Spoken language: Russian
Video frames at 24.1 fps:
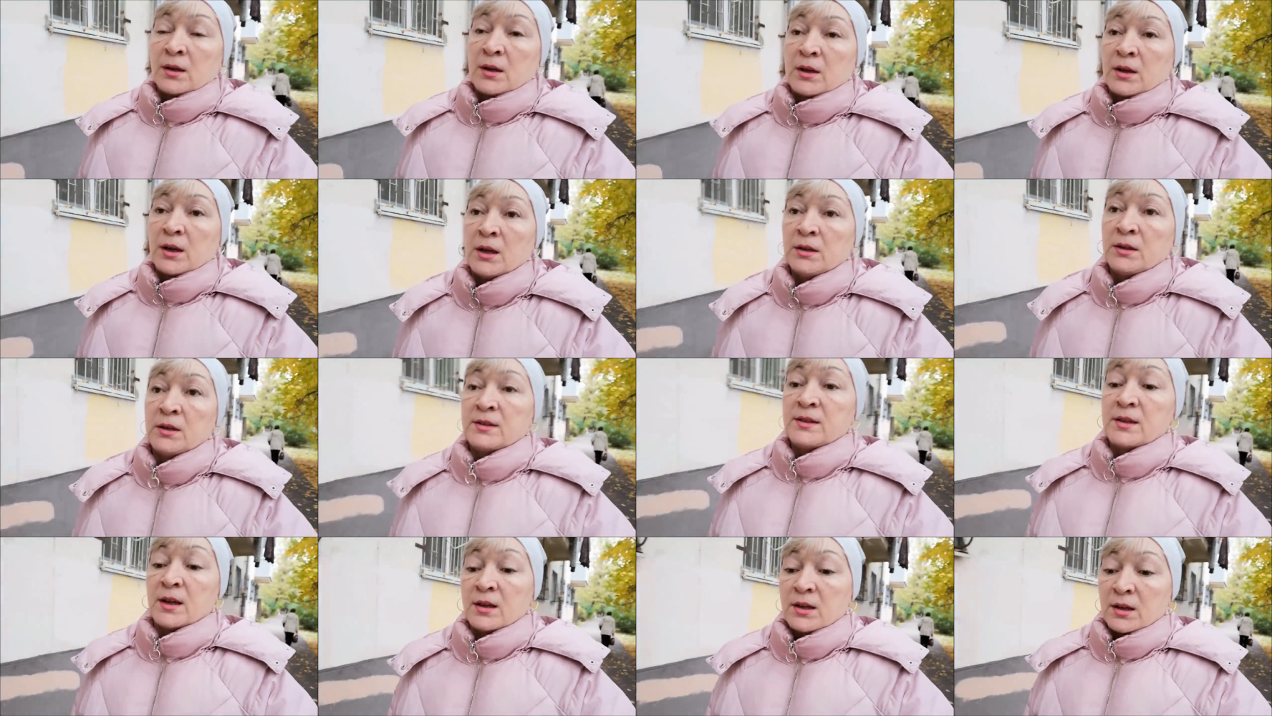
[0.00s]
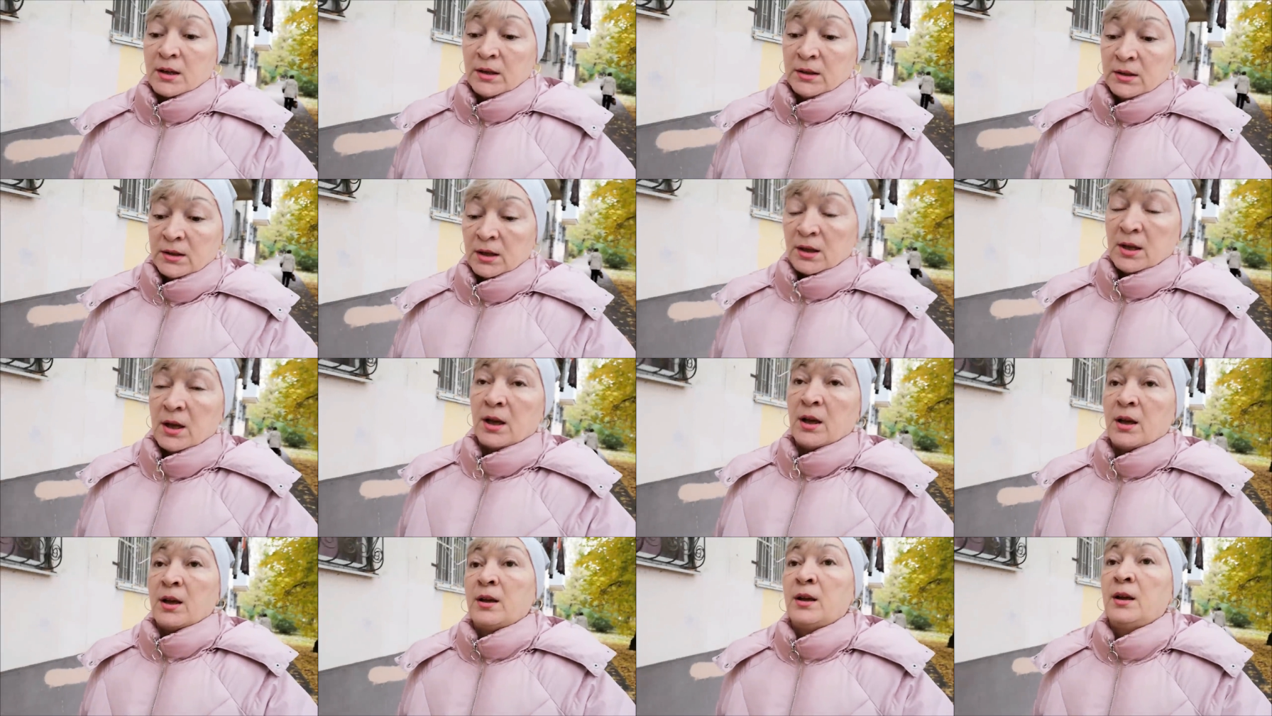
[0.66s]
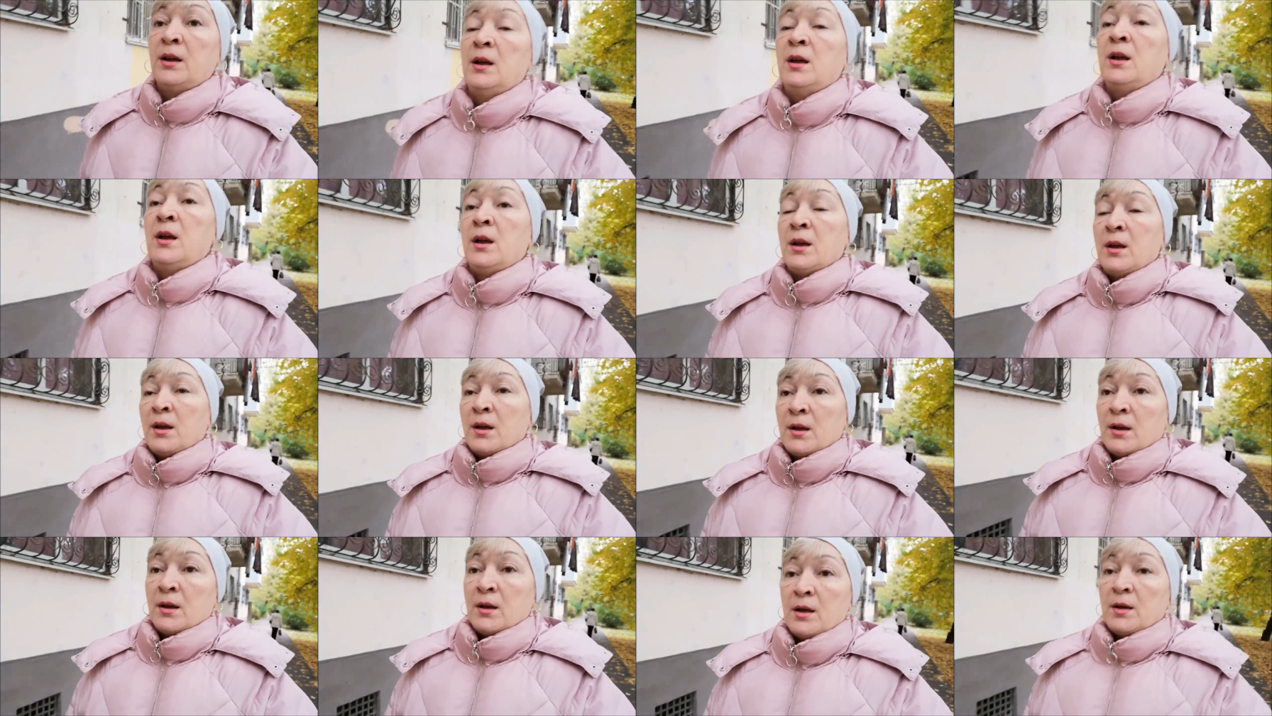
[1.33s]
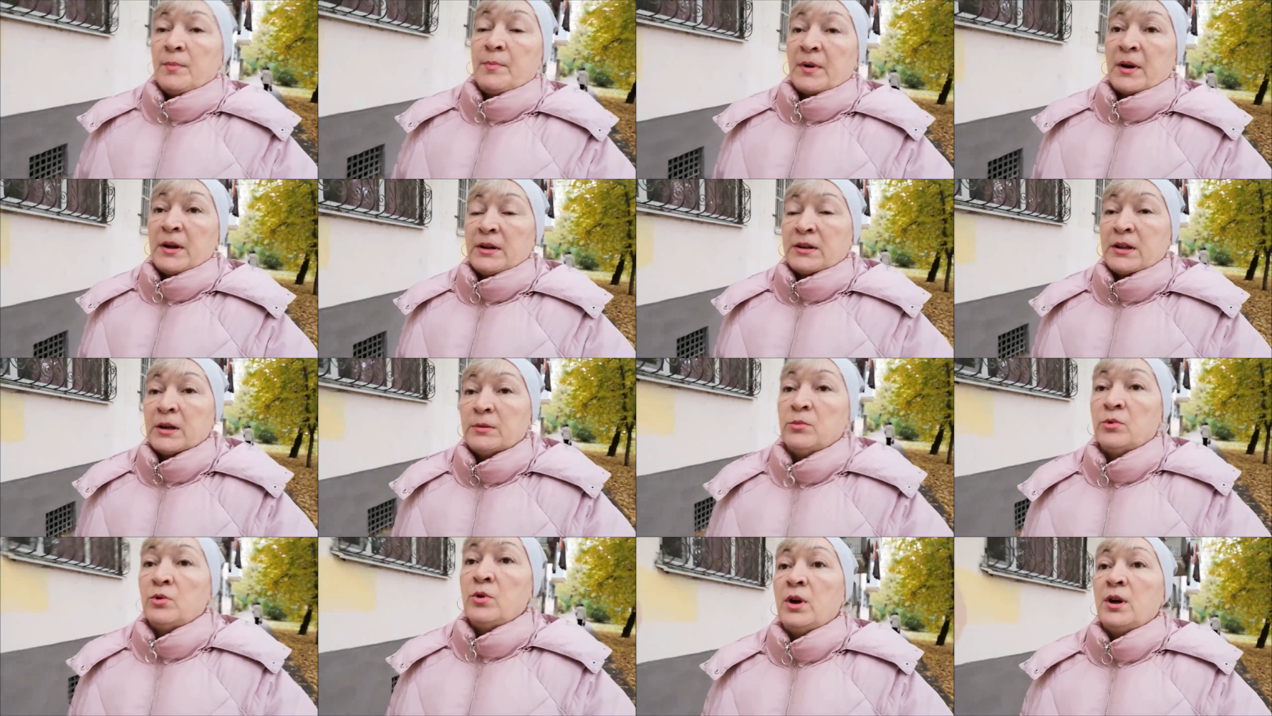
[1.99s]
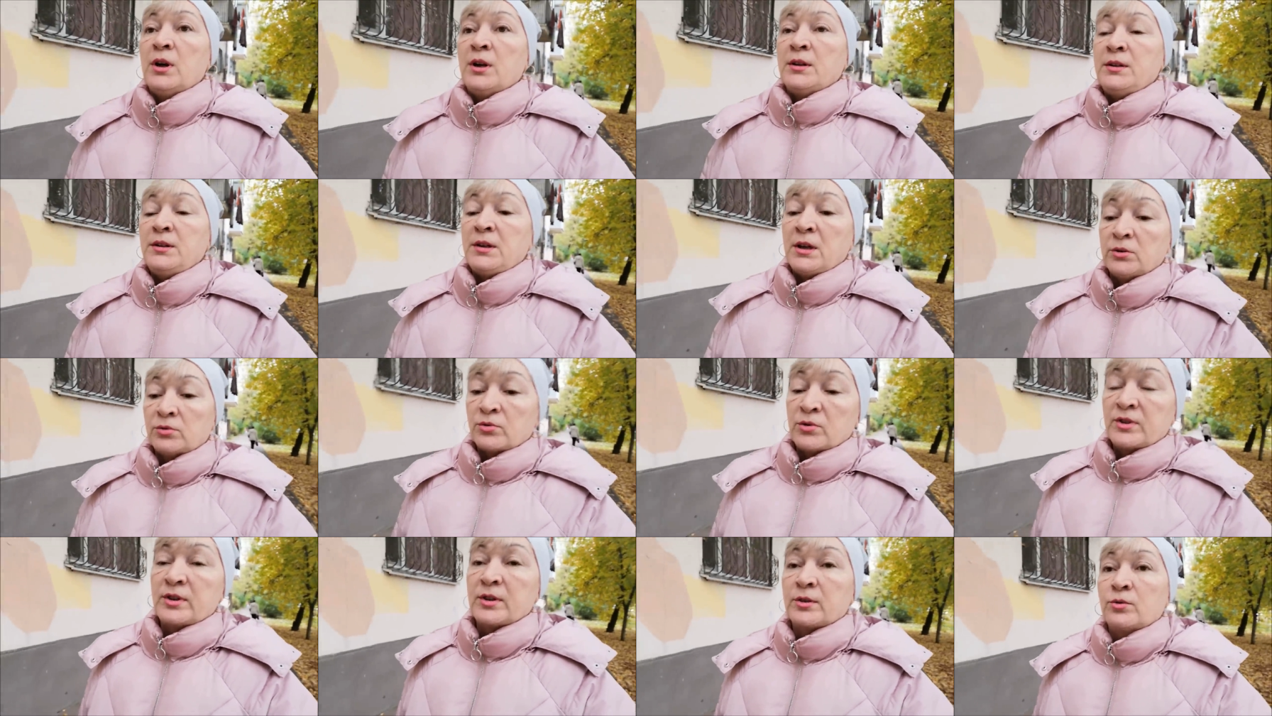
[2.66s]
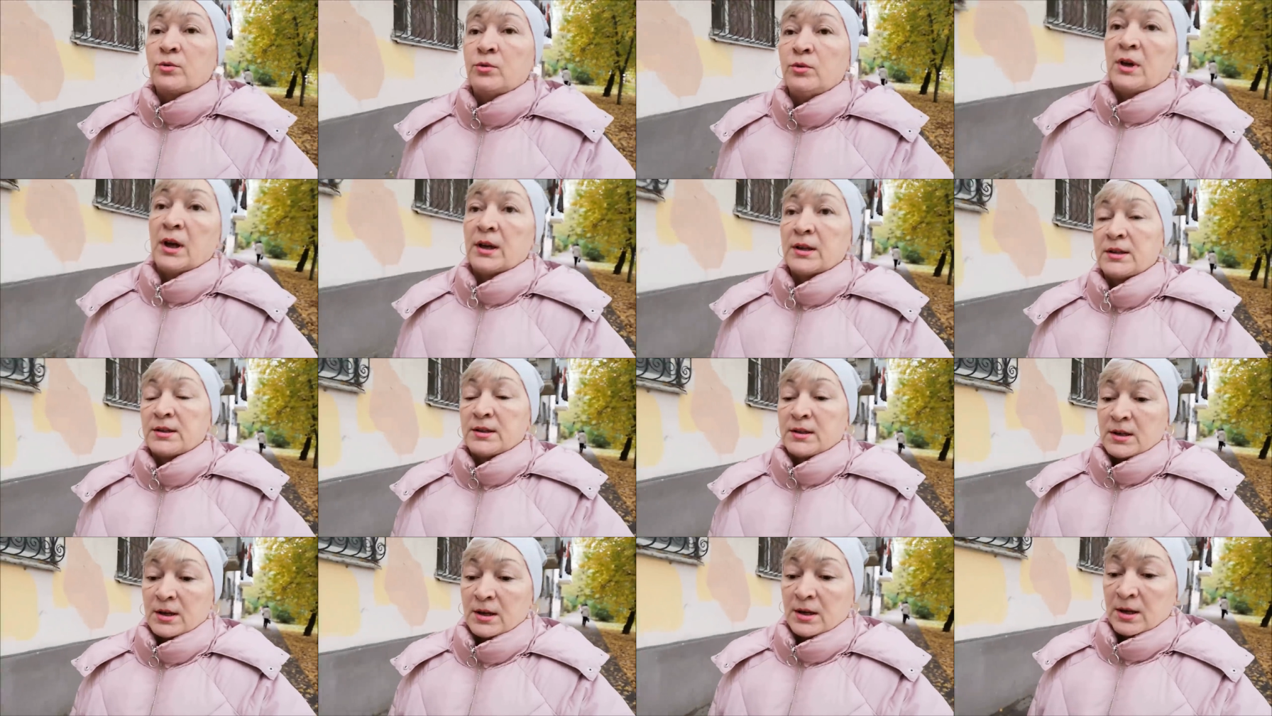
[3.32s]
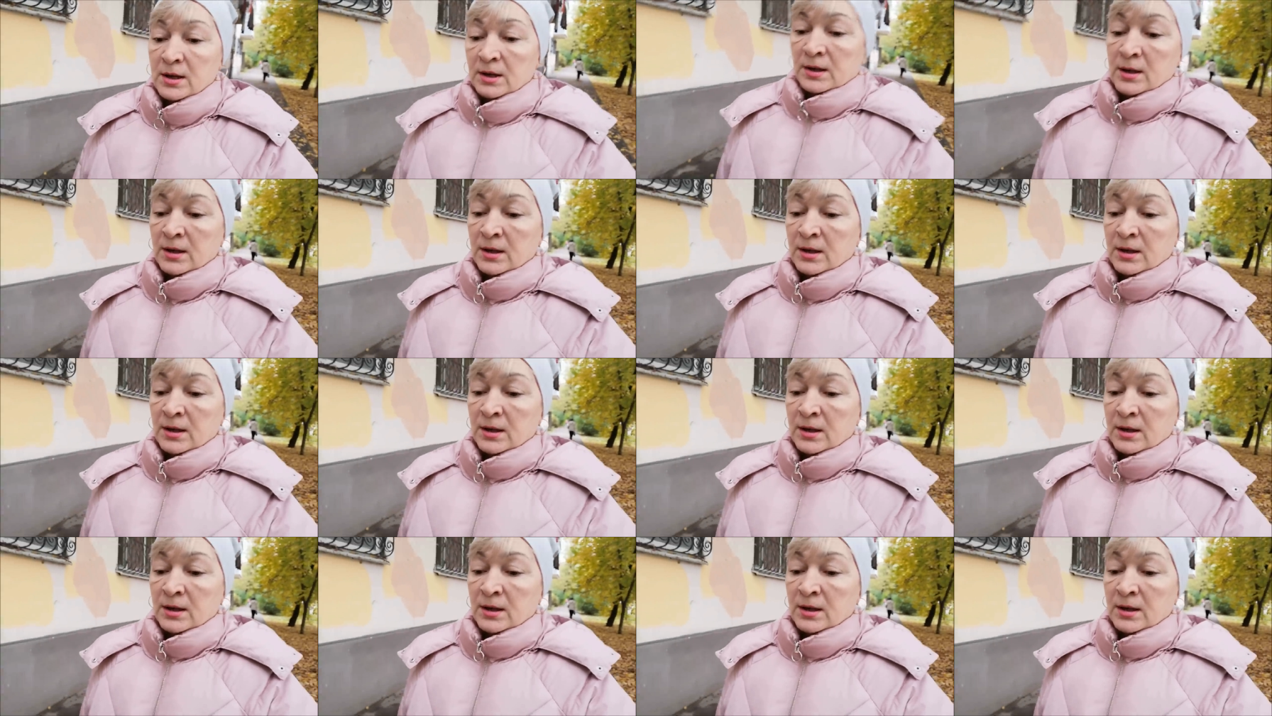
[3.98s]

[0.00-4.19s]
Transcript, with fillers: Краны закрыты, и поэтому нету циркуляции.